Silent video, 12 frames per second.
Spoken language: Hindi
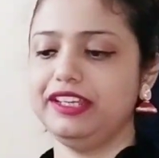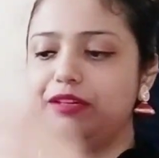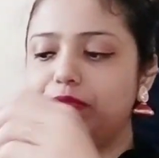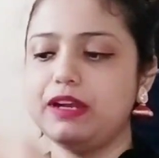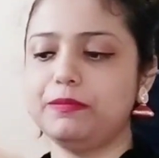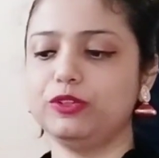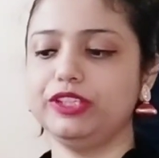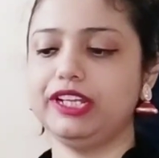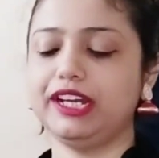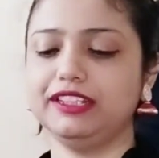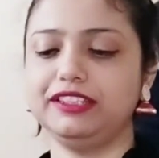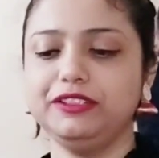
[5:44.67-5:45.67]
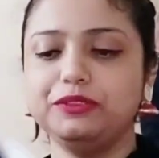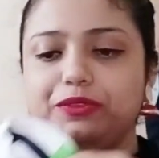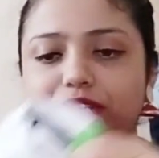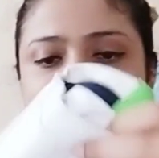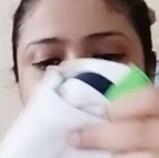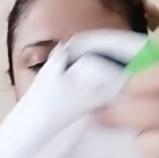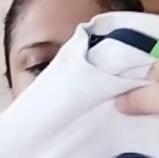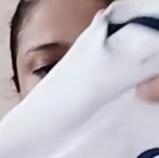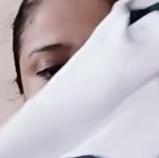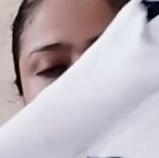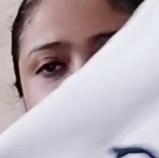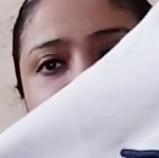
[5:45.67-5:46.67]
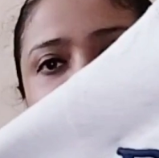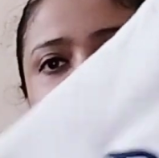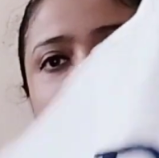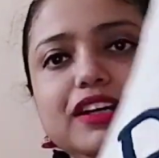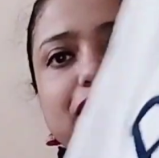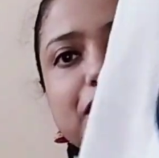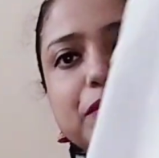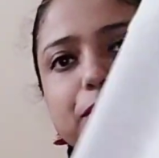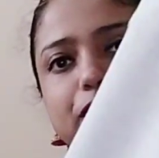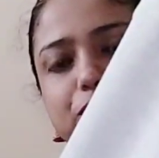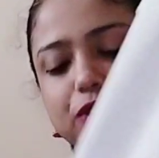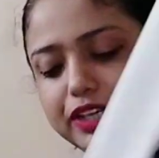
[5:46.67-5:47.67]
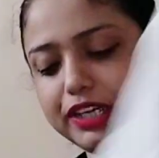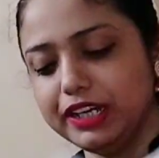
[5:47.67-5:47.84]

ये मैं आपको दिखाती हूँ ठीक है ये देखो बिल्कुल